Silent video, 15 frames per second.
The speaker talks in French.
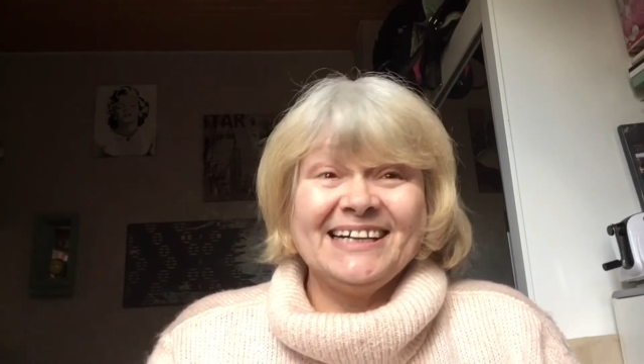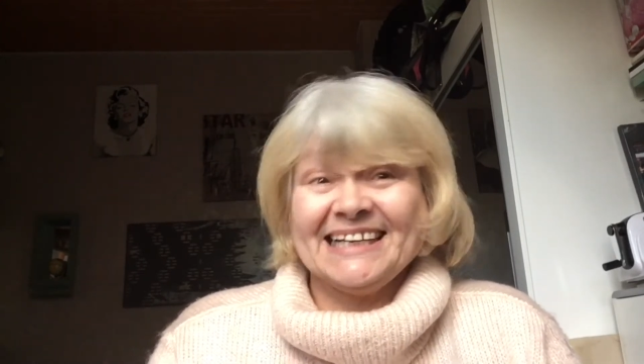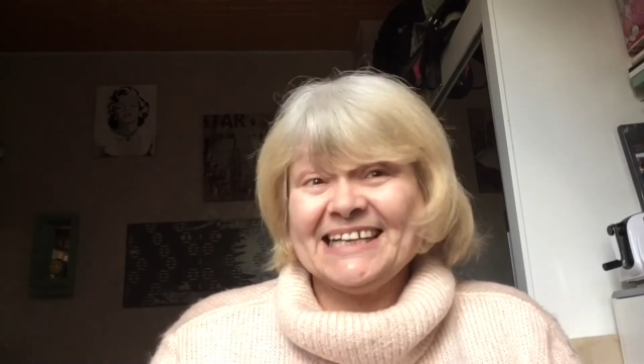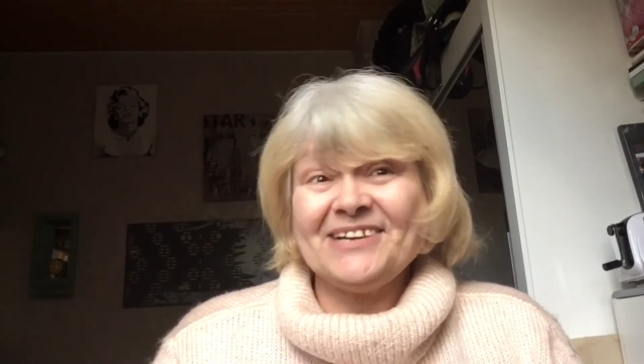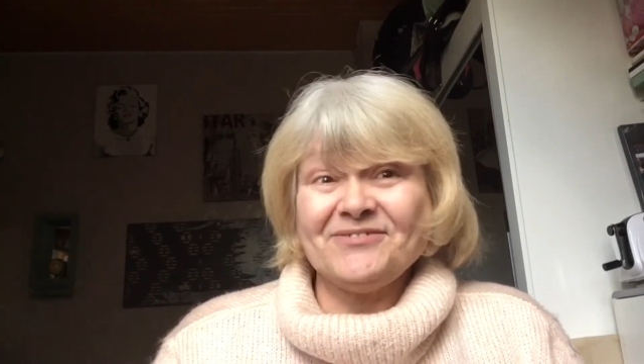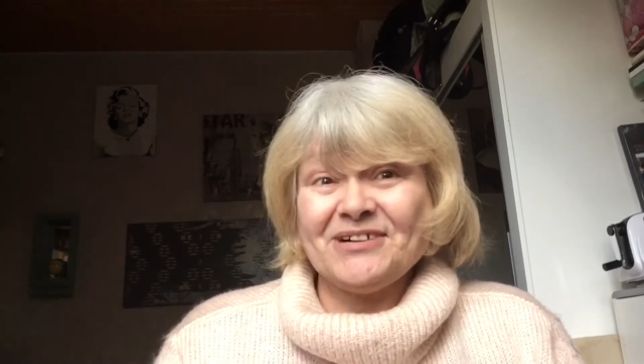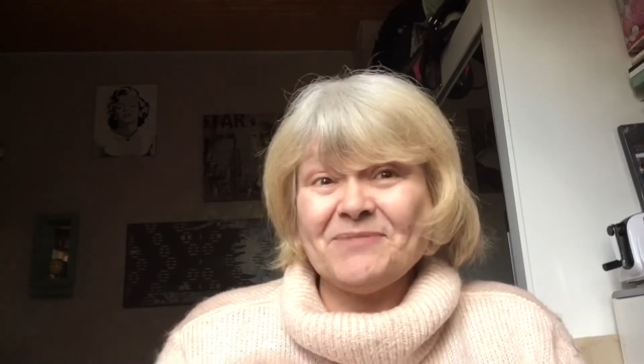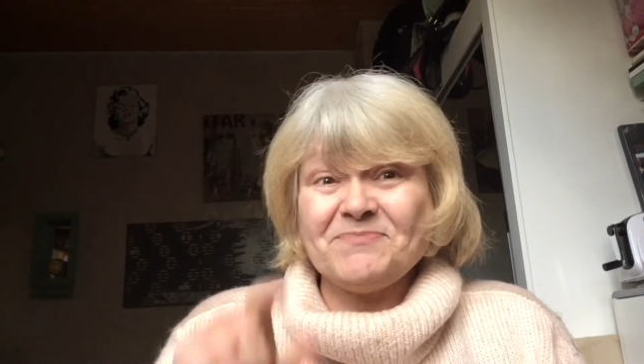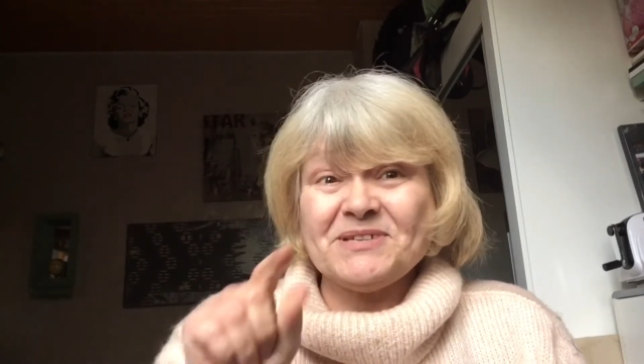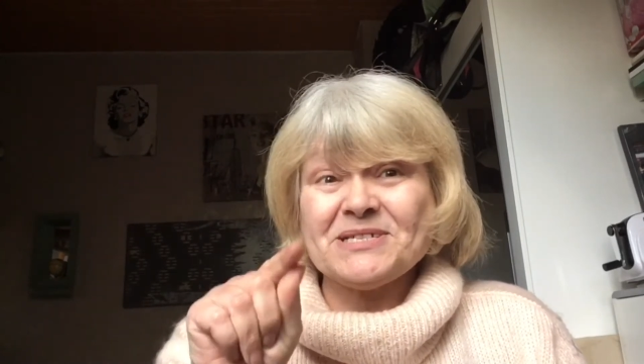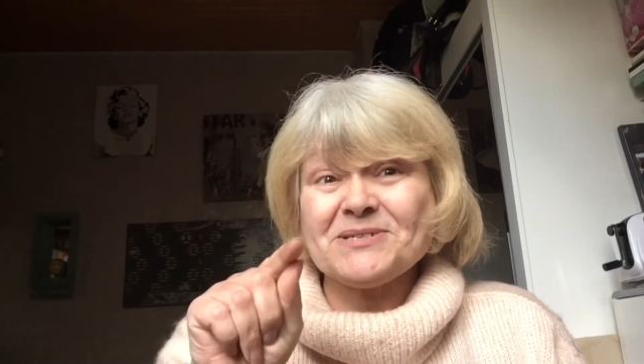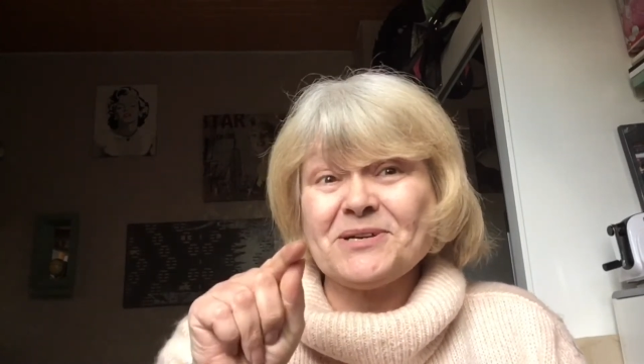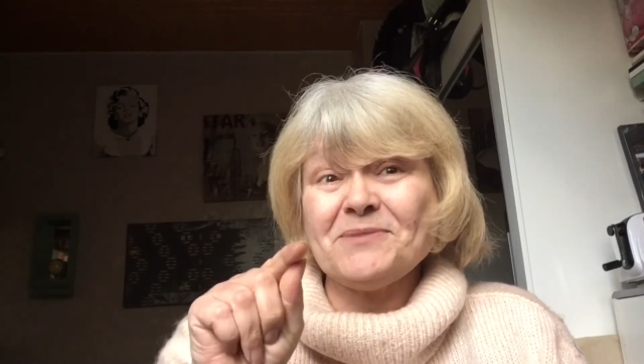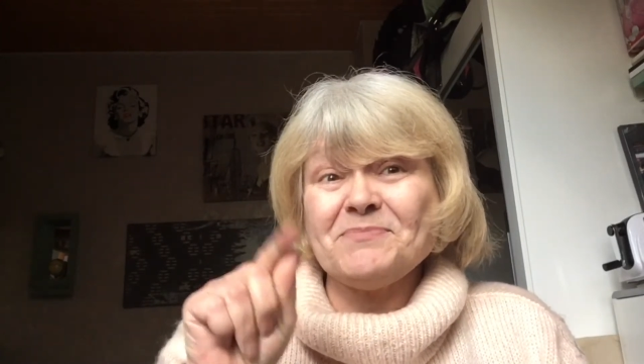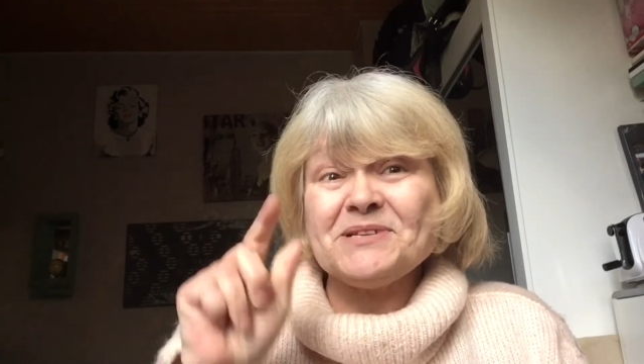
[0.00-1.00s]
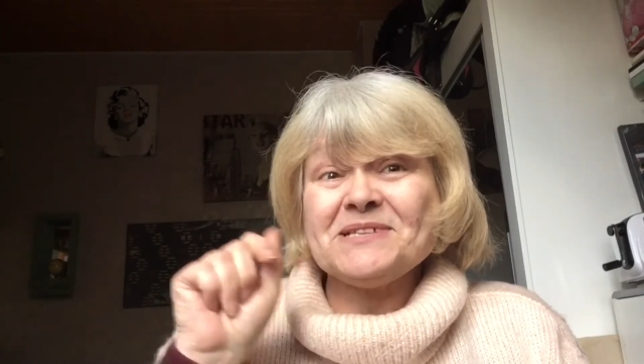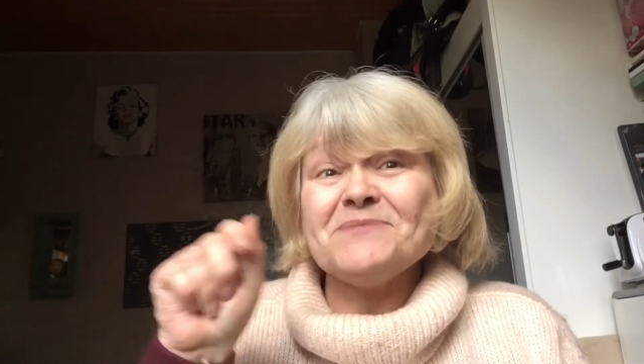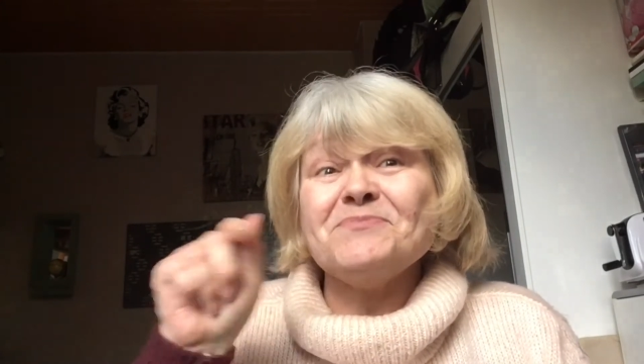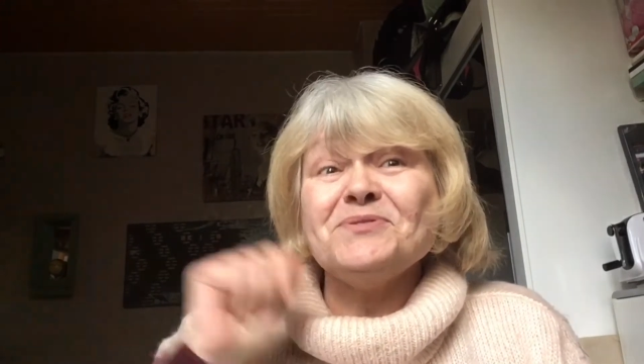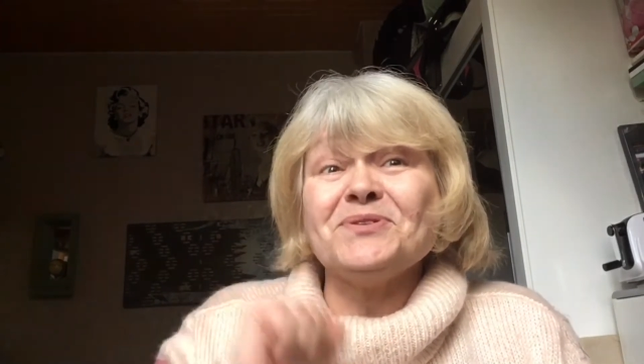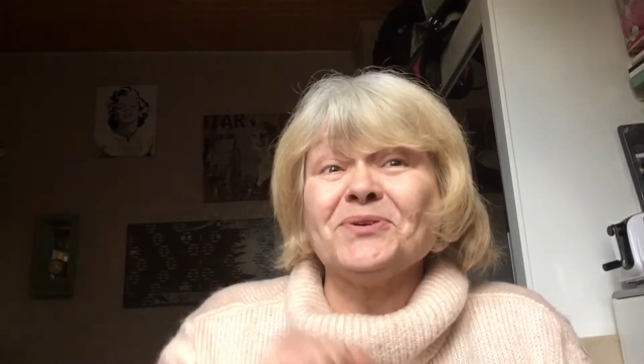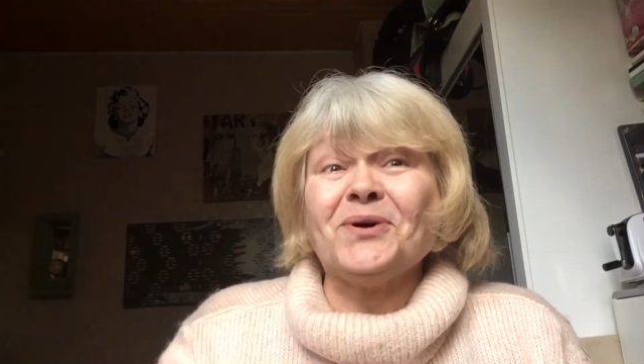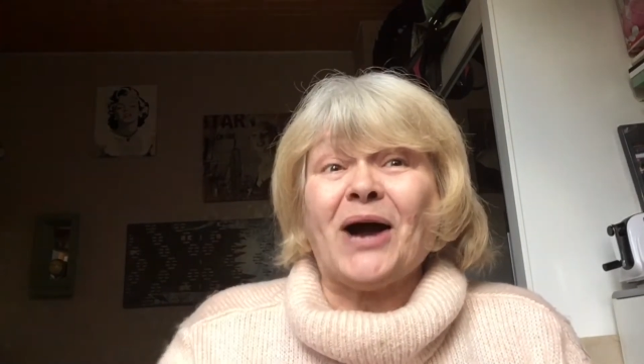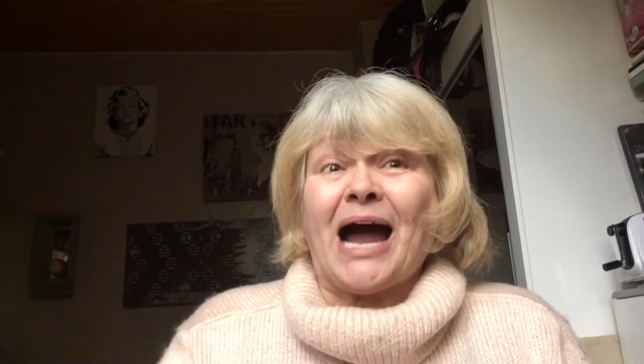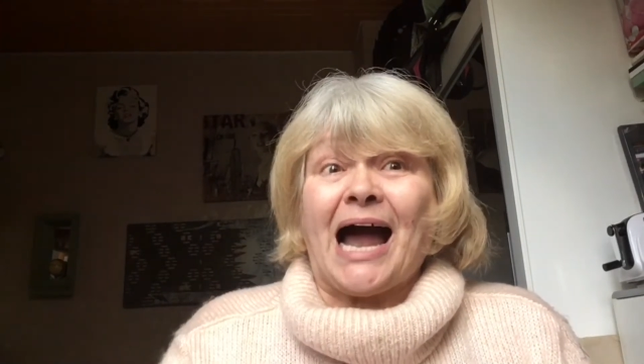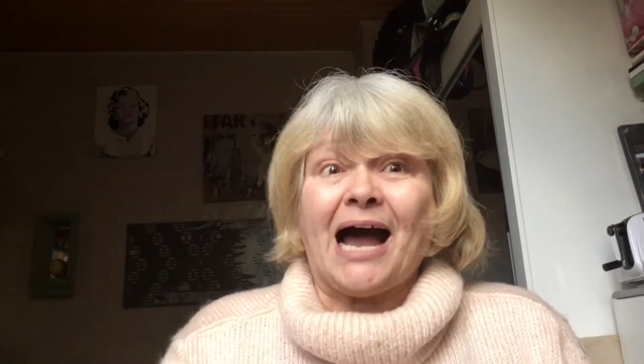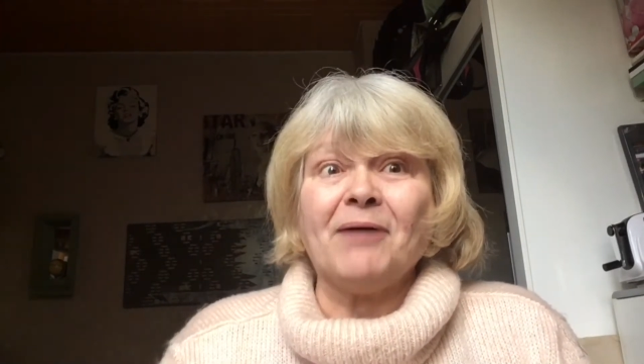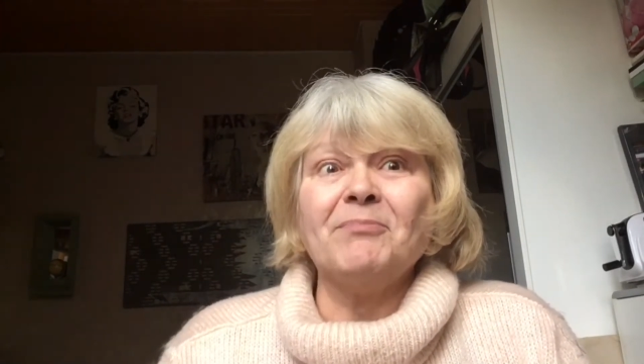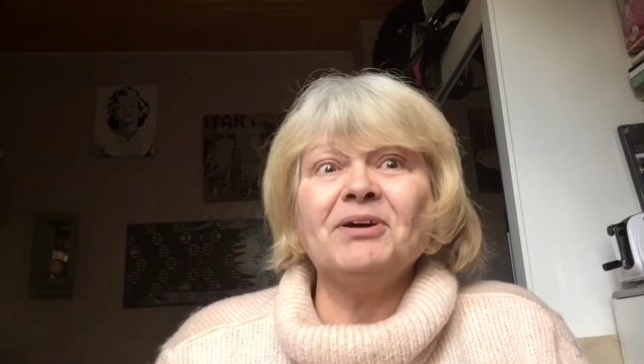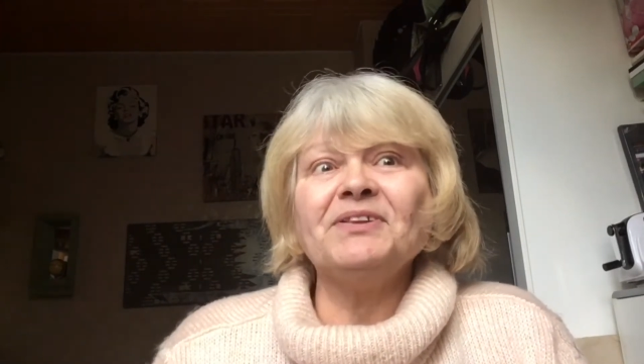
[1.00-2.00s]
Qui vont appuyer sur le petit bouton
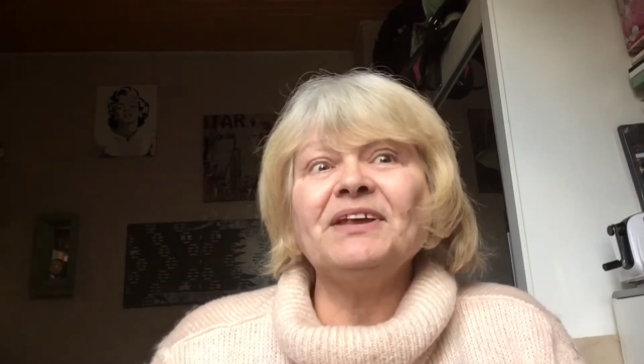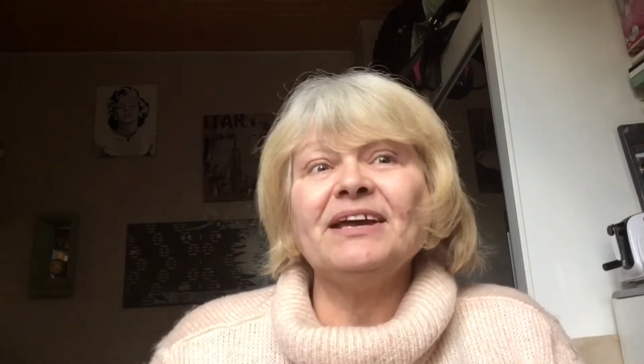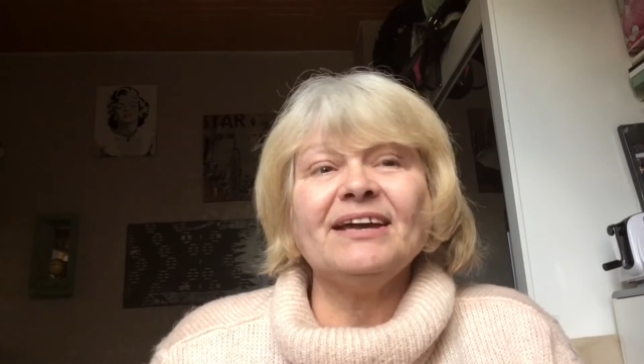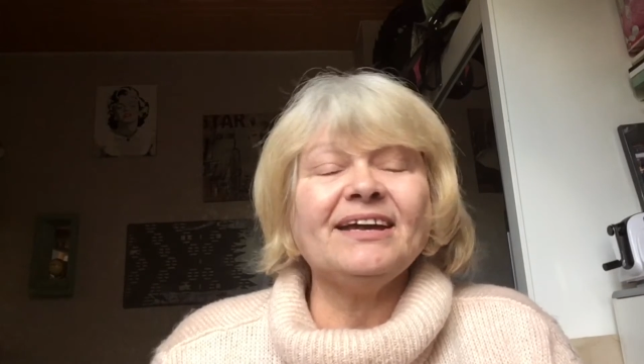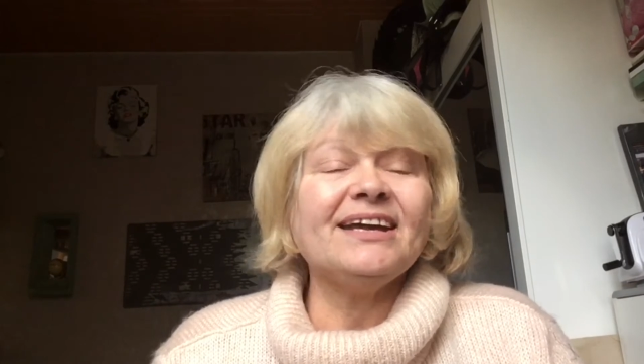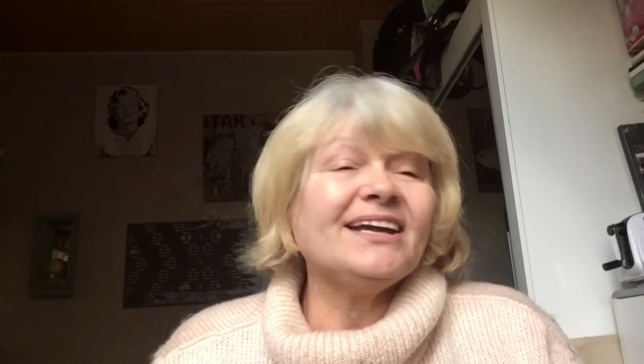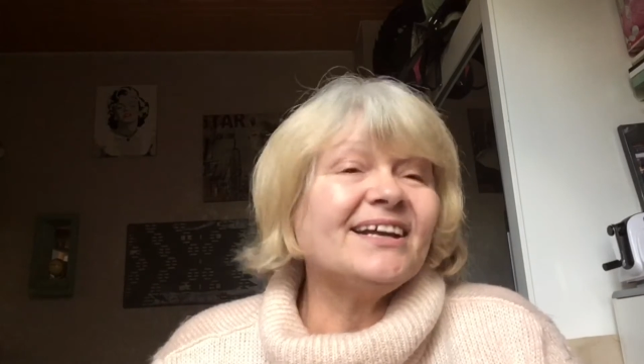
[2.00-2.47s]
abonné,